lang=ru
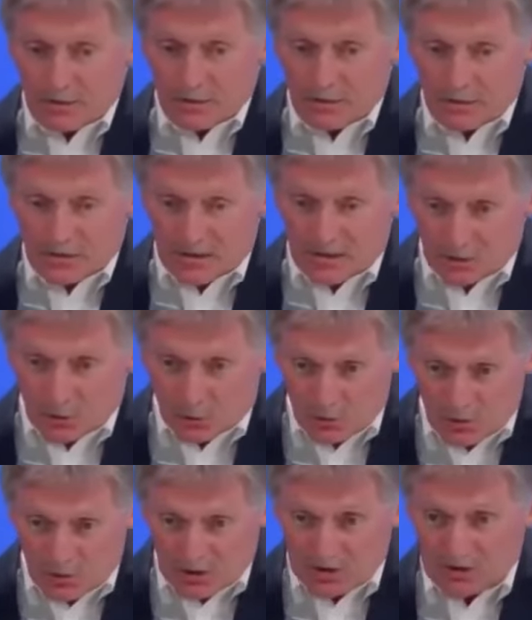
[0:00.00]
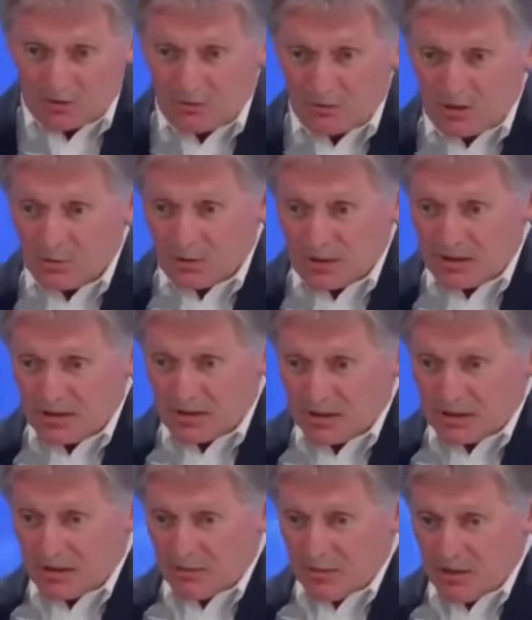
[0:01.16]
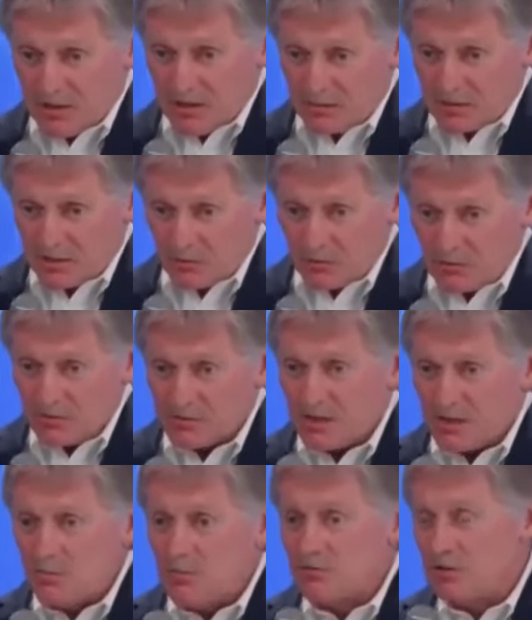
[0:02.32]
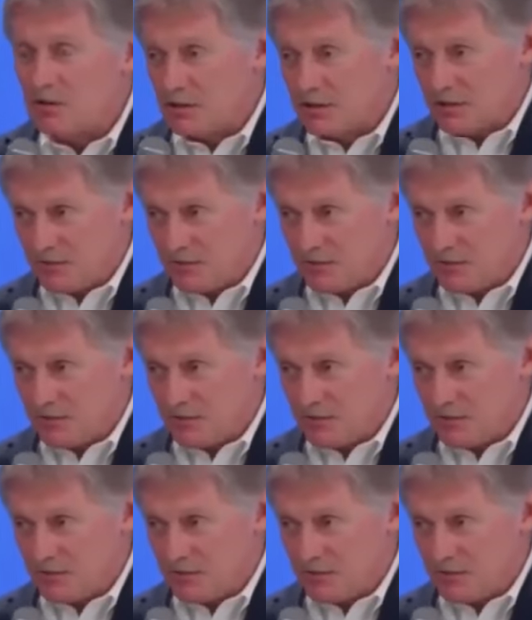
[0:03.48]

Сотрудничество между Россией и Арменией абсолютно взаимовыгодное.